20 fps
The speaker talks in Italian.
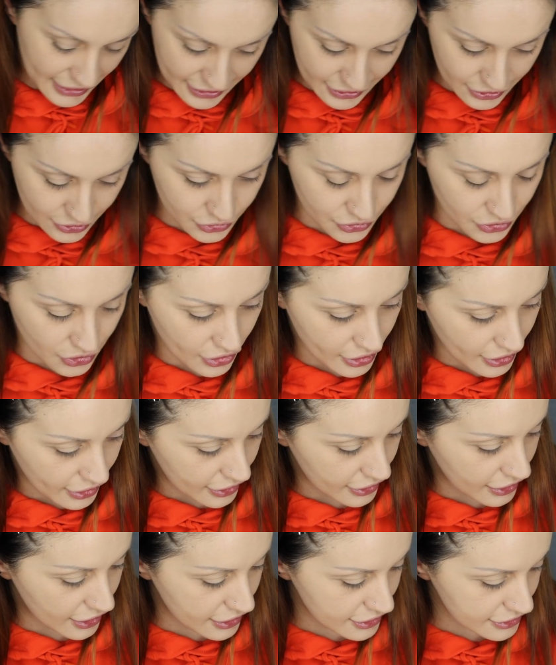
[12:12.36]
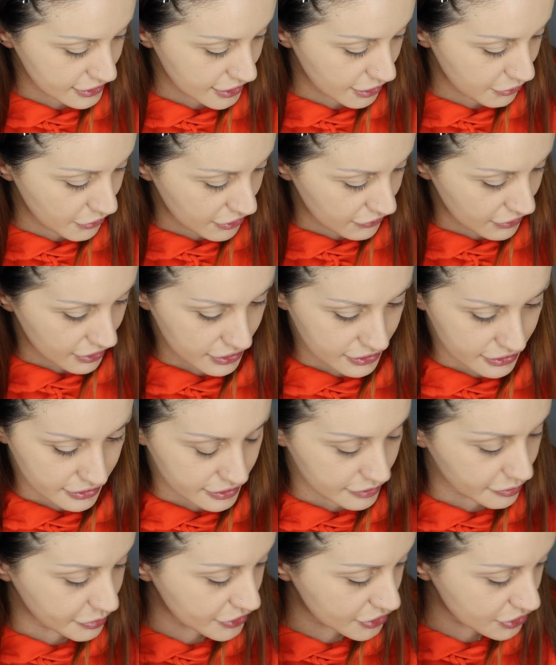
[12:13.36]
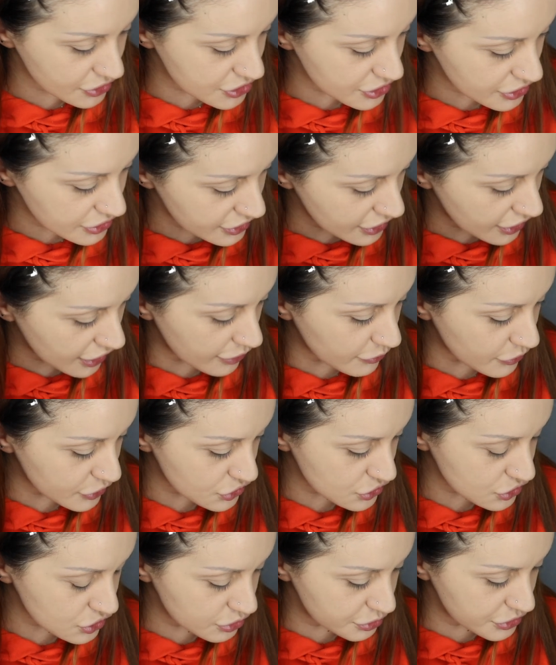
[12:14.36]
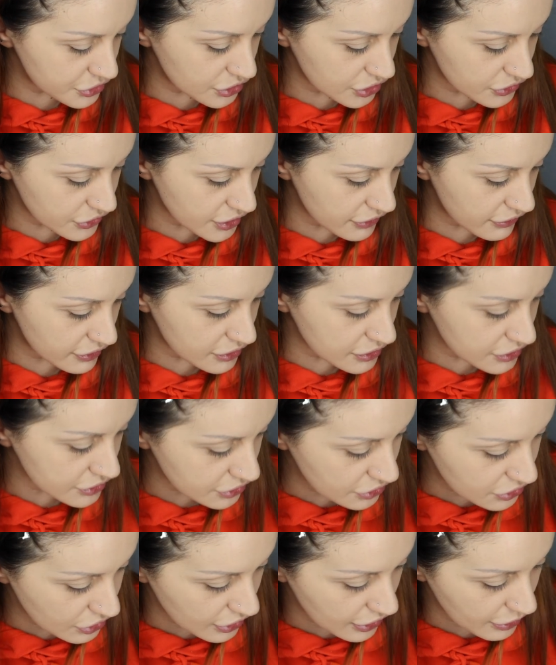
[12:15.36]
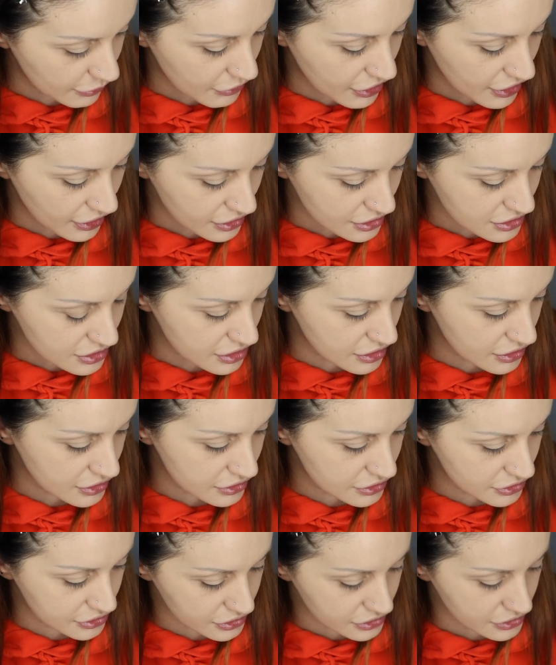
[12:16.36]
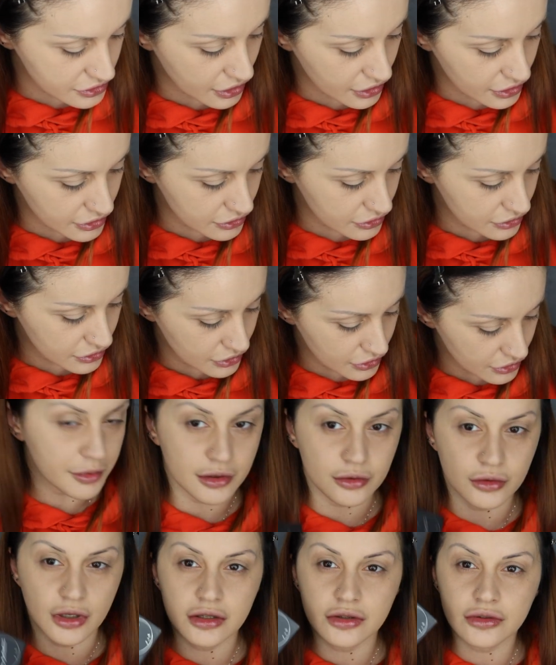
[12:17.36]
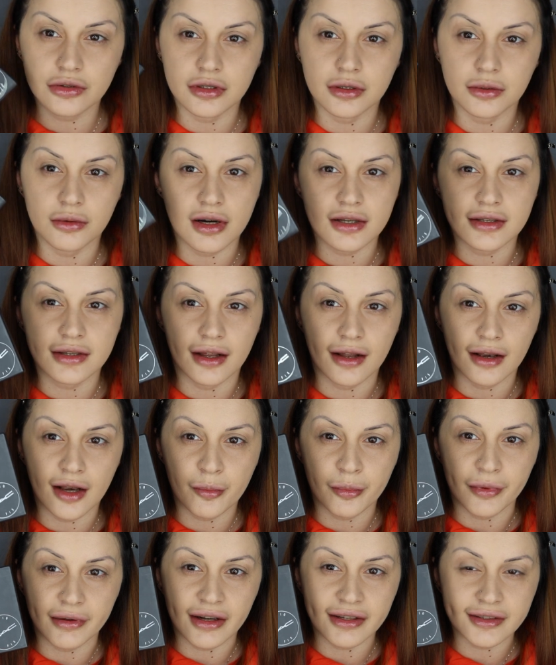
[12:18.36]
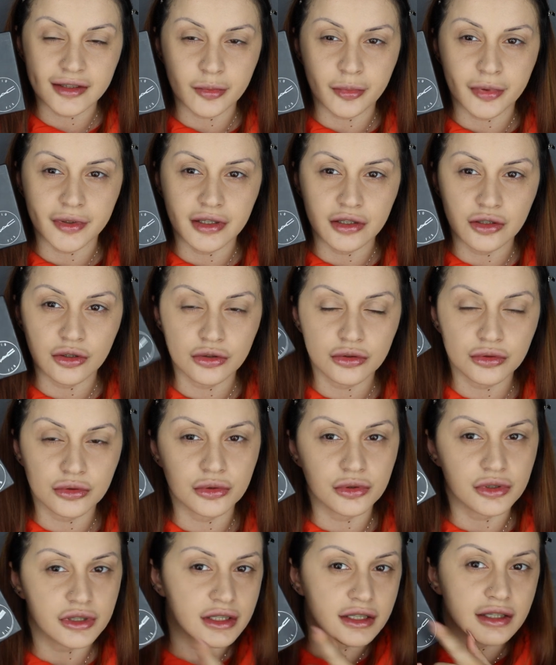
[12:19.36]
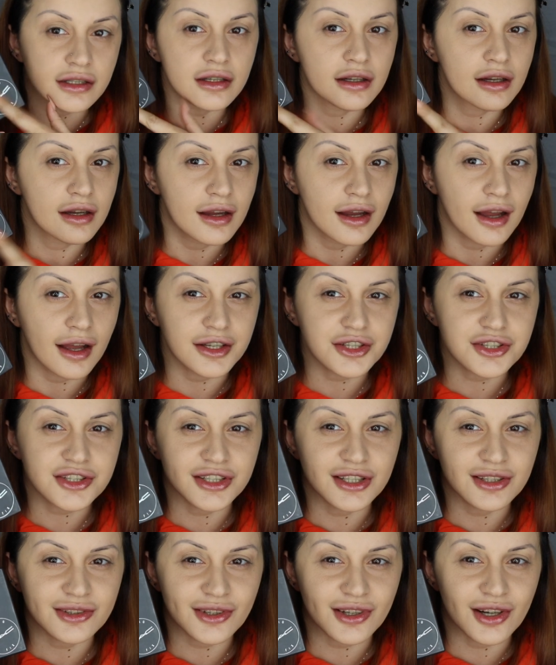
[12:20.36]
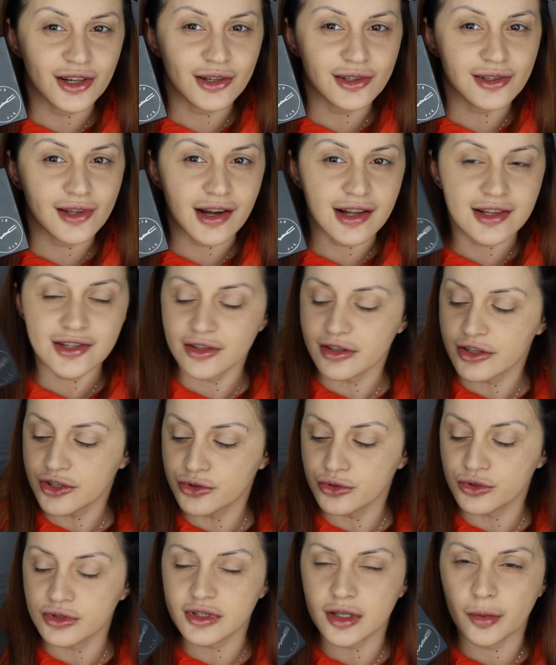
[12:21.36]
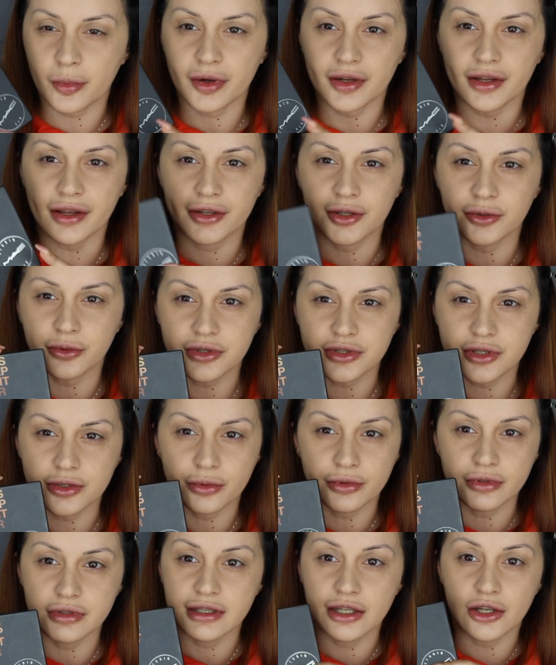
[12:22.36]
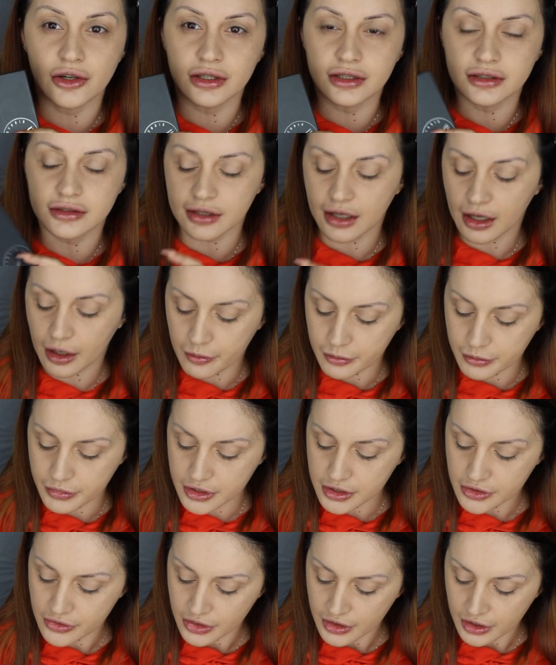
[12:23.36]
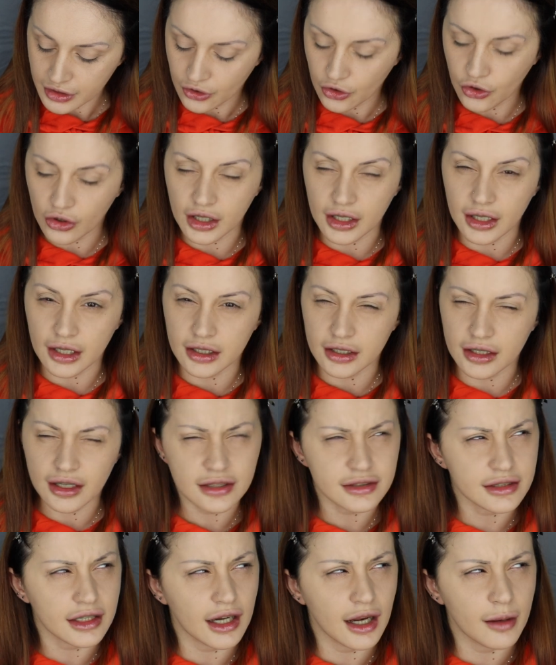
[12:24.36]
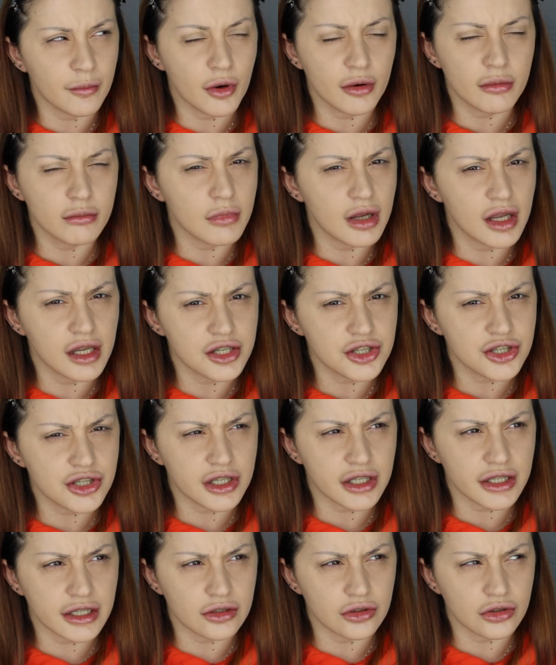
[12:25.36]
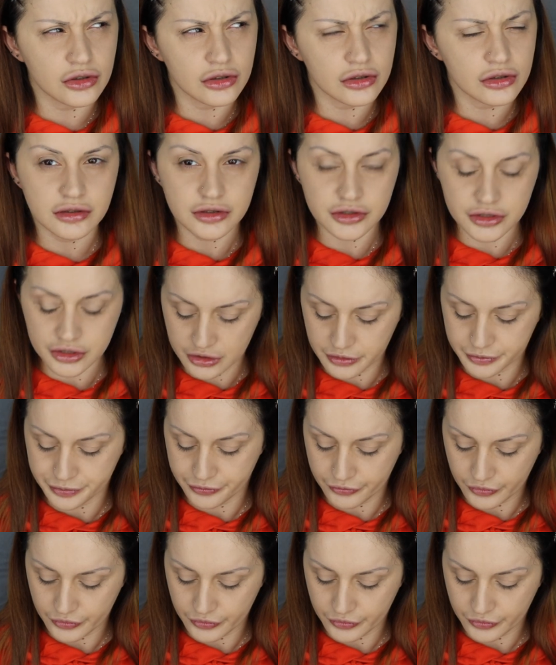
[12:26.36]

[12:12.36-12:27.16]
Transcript: allora andiamo avanti procediamo subito vado avanti con la base sì dai per quanto riguarda la palette per il contouring ha scelto la colorazione giusta perché io queste qui le ho entrambe l'altra è la bomb beige credo sì